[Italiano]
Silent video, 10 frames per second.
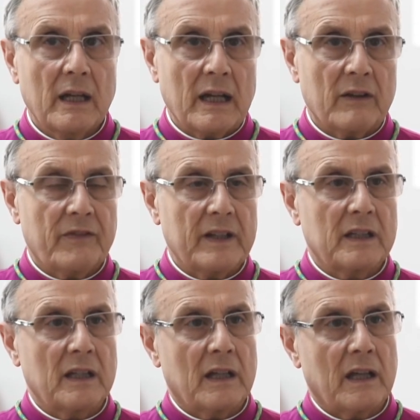in
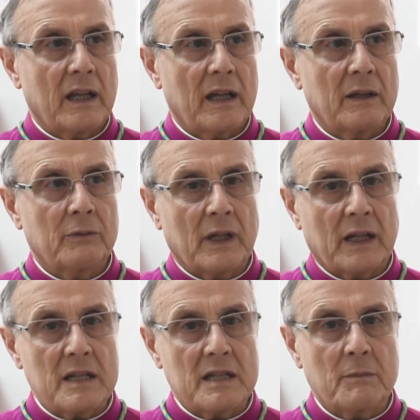effetti è una
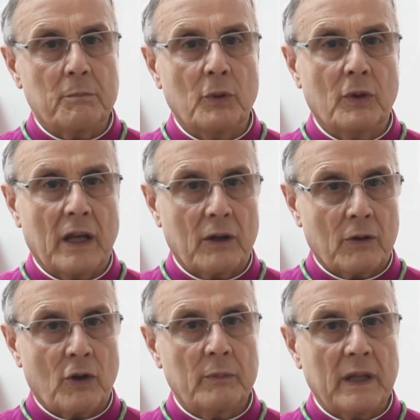crisi più che
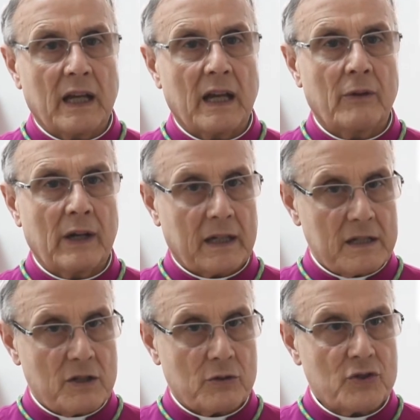economica, è una
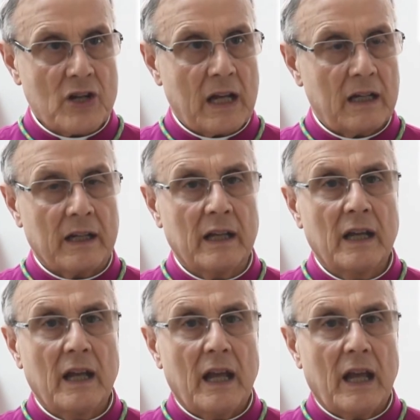crisi
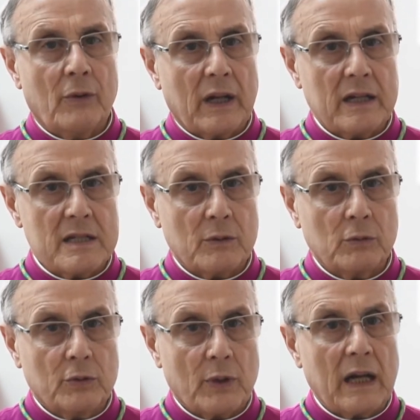sociale, è una crisi
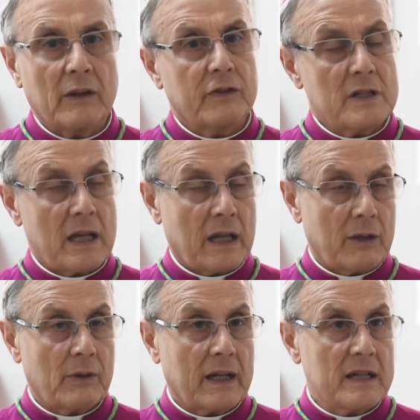culturale, forse
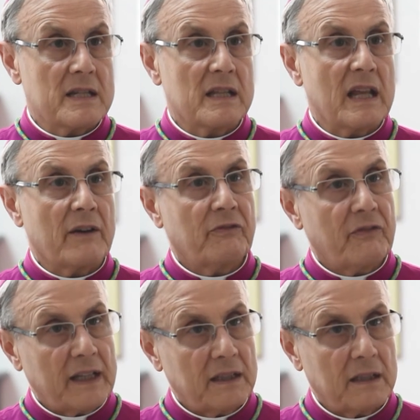anche una crisi di
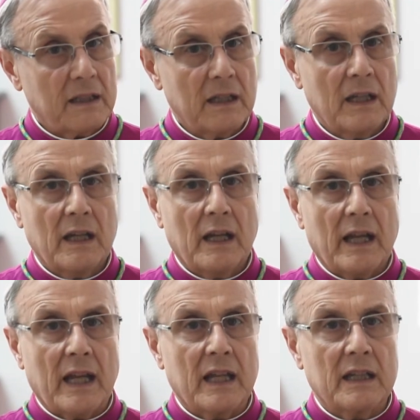affetti
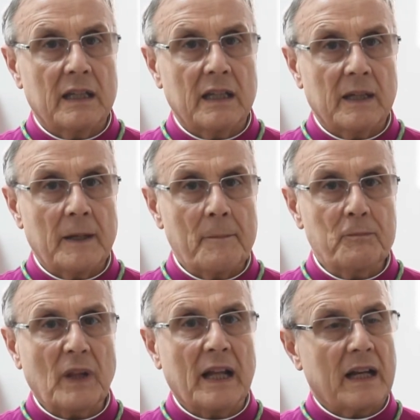e
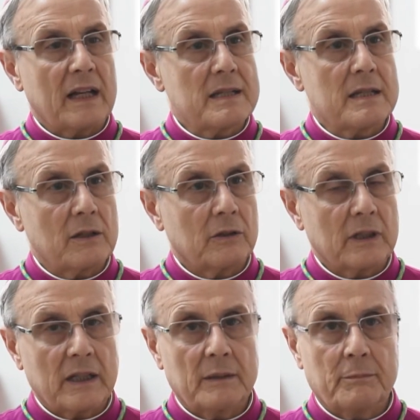di
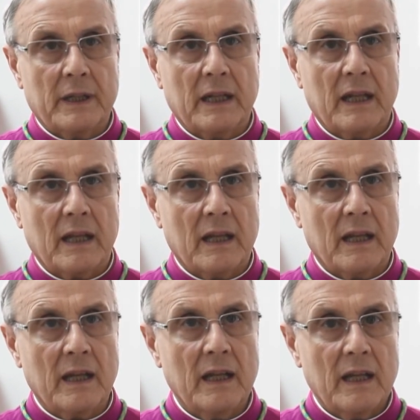relazione,
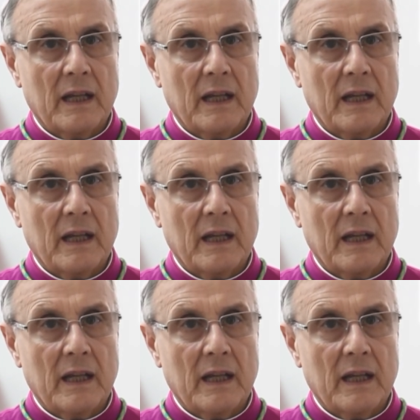perché